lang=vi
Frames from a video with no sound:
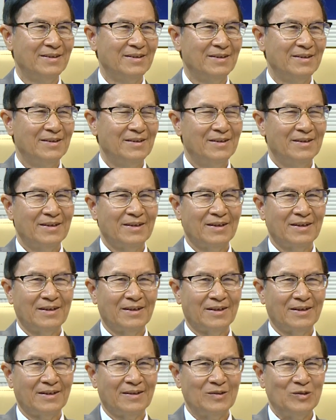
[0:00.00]
Dạ.
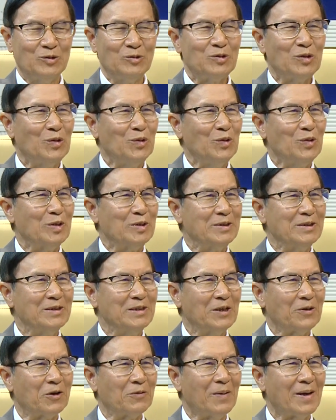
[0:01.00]
chúng tôi hồi xưa
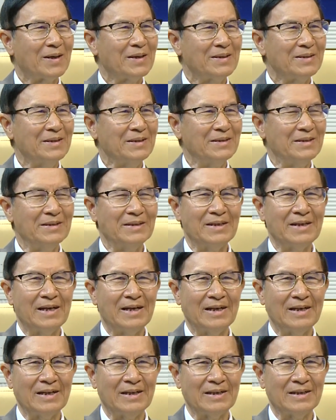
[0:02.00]
ở người bắc ấy thì chỉ nghe
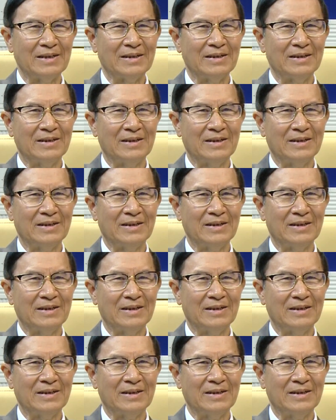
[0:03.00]
là